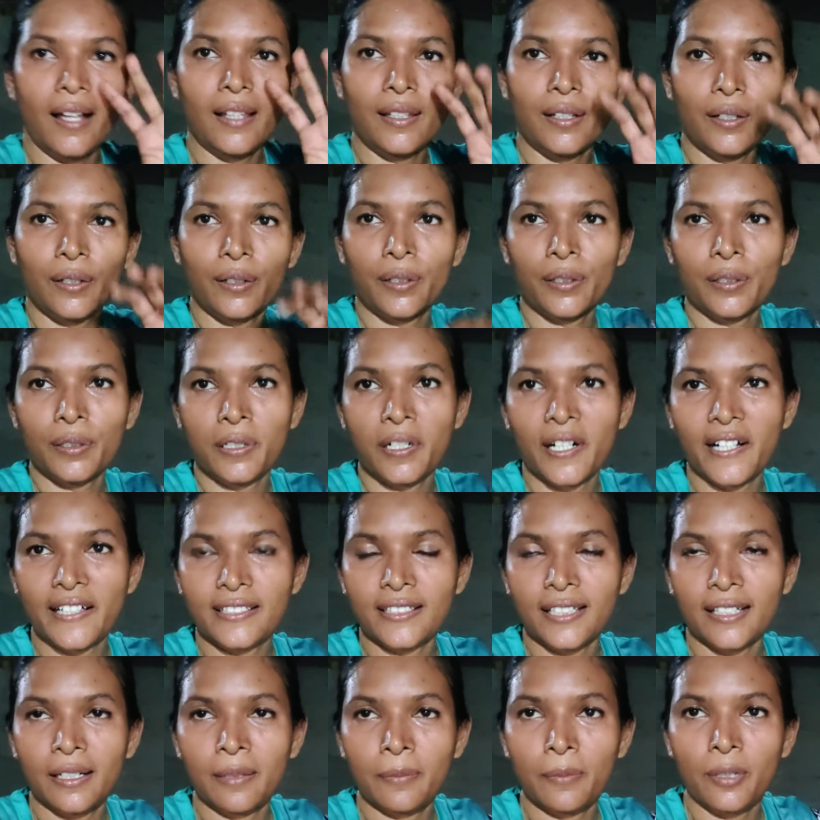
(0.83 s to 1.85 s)
হ্যালো
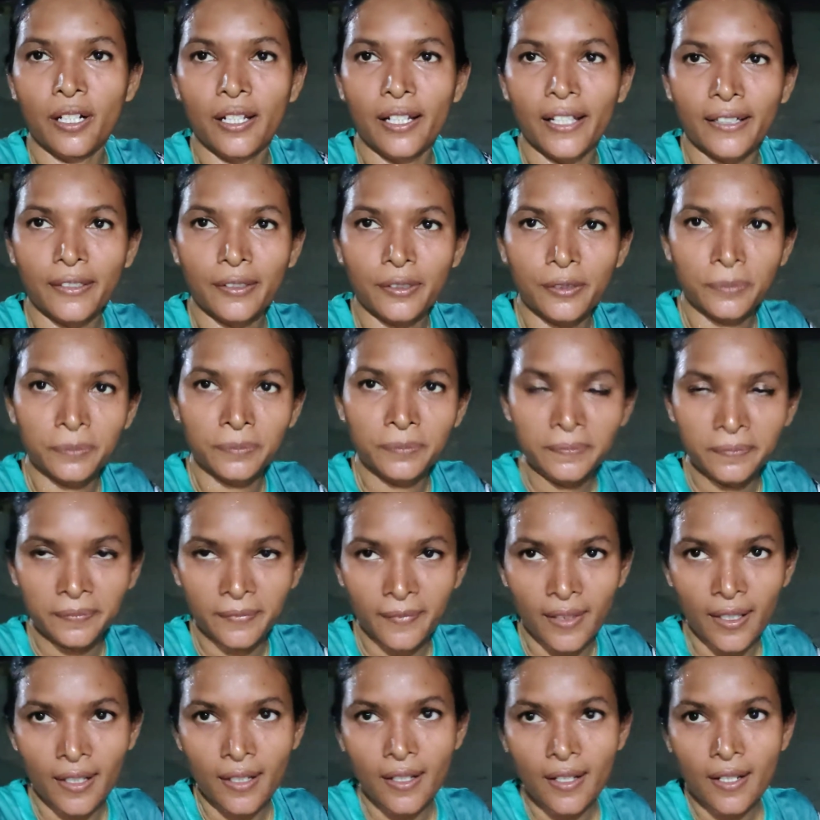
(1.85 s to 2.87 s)
আসসালামু আলাইকুম
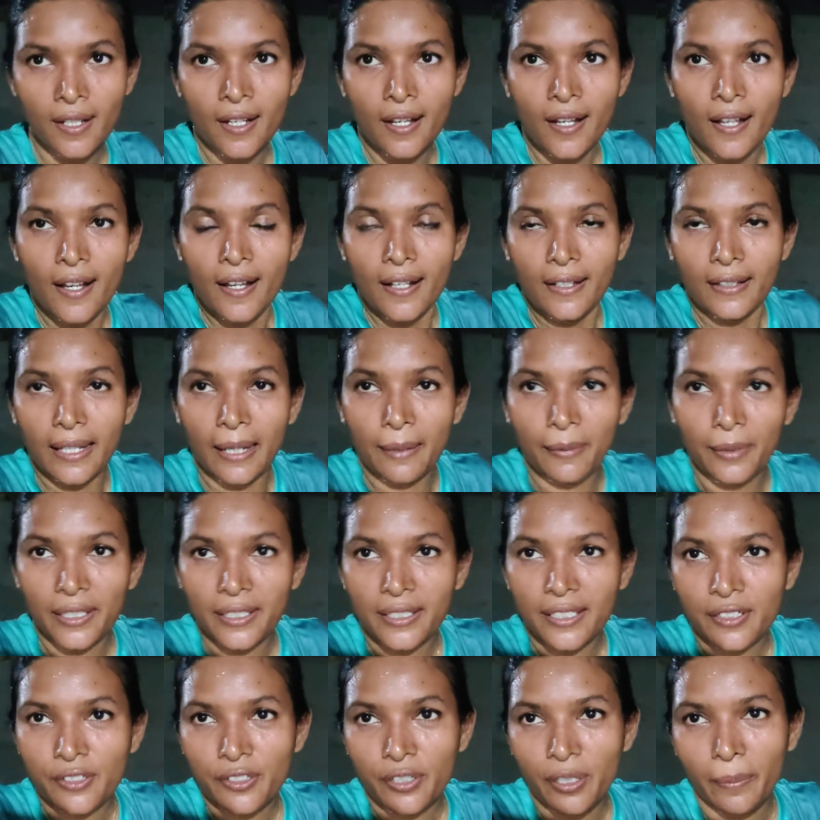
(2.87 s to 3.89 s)
কেমন
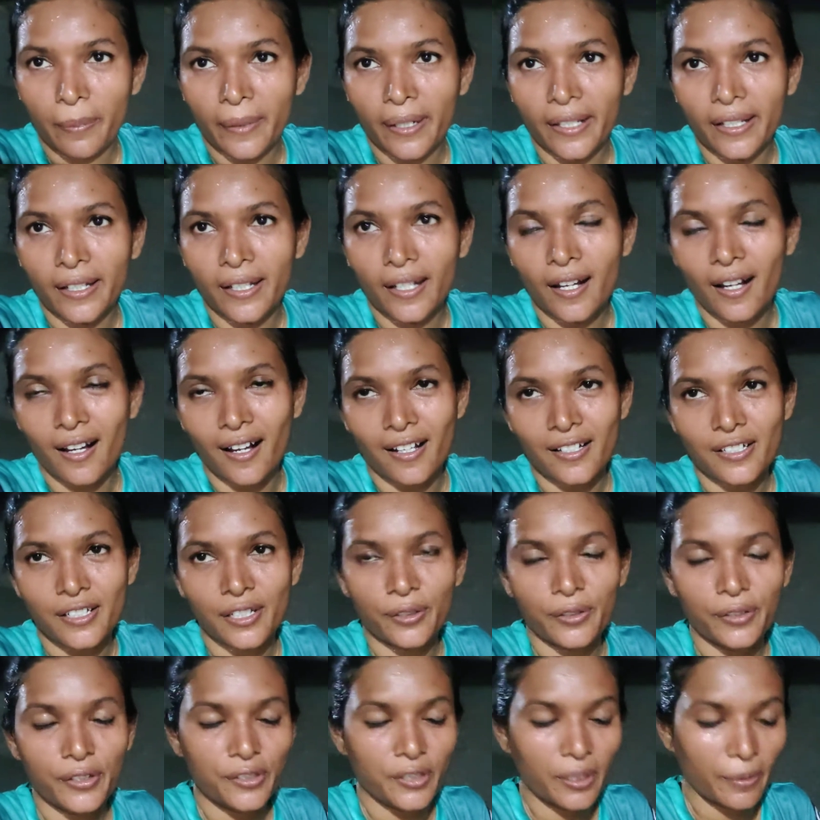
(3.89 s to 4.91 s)
আছেন সবাই
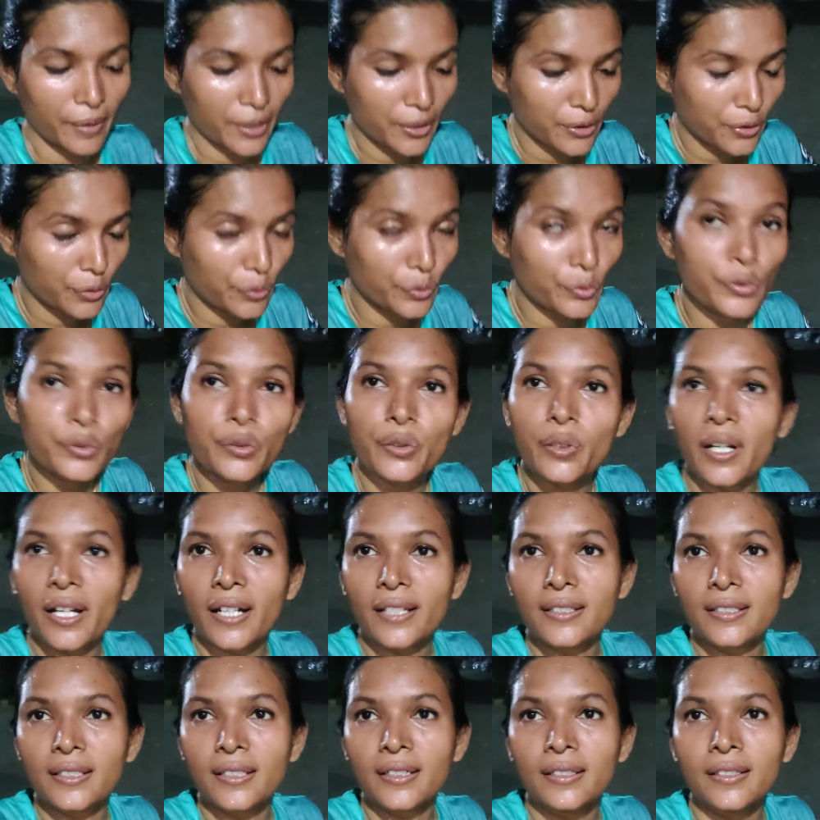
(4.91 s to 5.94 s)
আশা করি সবাই সুস্থ
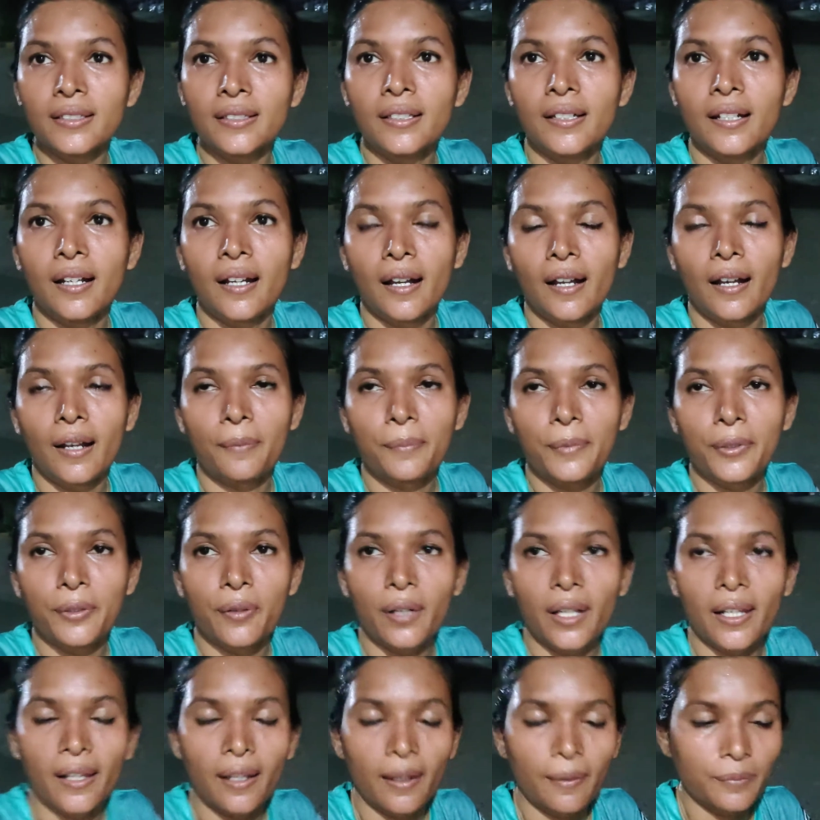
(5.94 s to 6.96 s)
আছেন
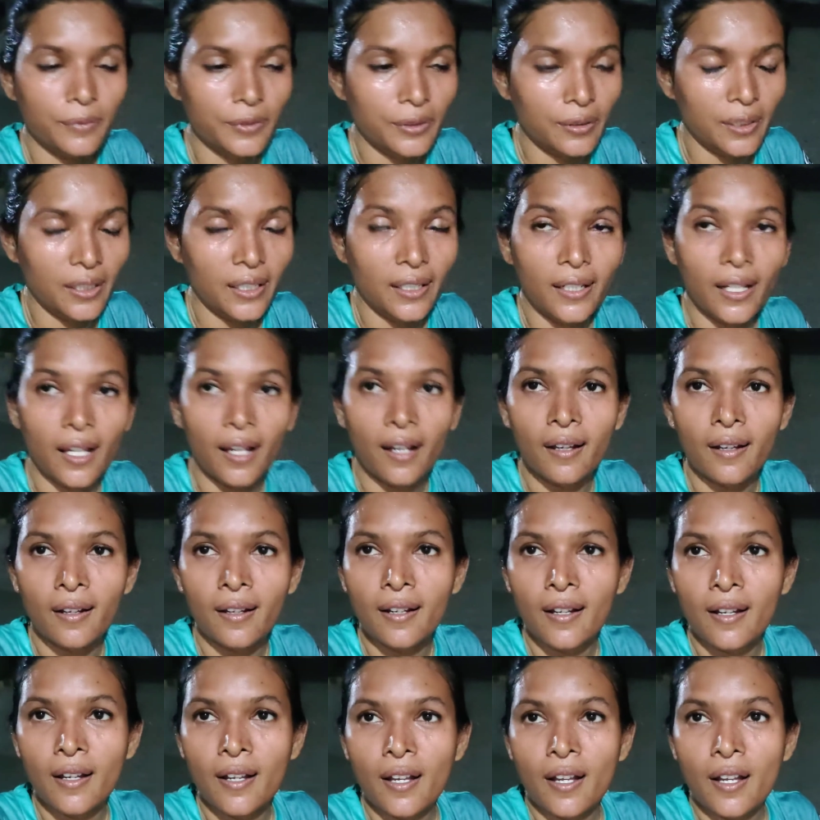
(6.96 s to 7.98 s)
আমিও আলহামদুলিল্লাহ
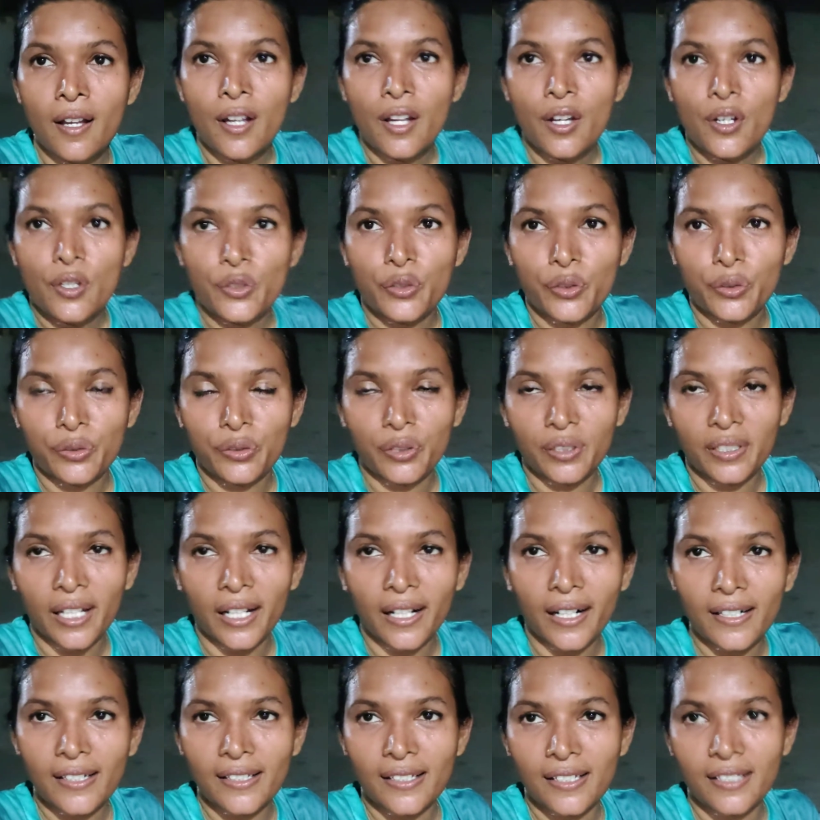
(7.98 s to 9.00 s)
সুস্থ
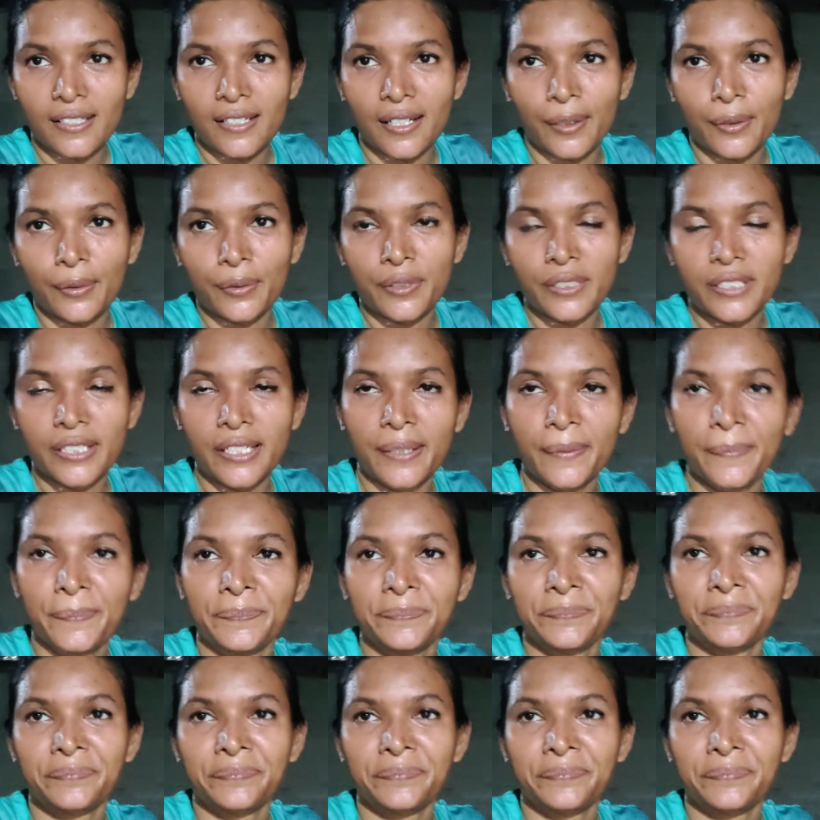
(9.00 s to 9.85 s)
থাকার চেষ্টা করছি